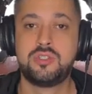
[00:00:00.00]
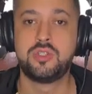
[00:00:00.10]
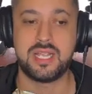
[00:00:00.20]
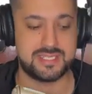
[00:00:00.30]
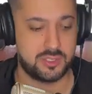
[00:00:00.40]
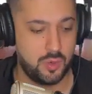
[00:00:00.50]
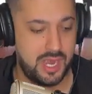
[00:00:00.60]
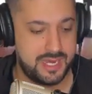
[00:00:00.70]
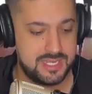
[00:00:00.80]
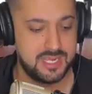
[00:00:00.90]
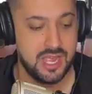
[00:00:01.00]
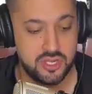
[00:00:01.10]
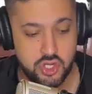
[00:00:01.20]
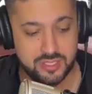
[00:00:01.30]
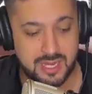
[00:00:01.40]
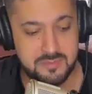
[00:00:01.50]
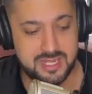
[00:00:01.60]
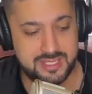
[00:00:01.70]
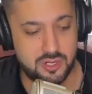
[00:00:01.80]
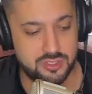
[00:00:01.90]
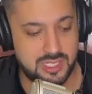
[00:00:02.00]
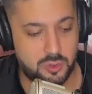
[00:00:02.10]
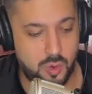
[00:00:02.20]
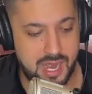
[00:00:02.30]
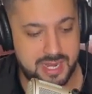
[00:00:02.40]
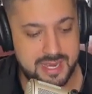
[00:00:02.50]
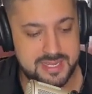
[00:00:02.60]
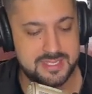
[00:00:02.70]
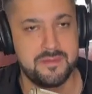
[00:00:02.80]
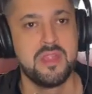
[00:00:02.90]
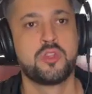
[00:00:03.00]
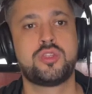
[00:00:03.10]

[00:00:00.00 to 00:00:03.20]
Tú tienes tatuajes, yo también tengo tatuajes.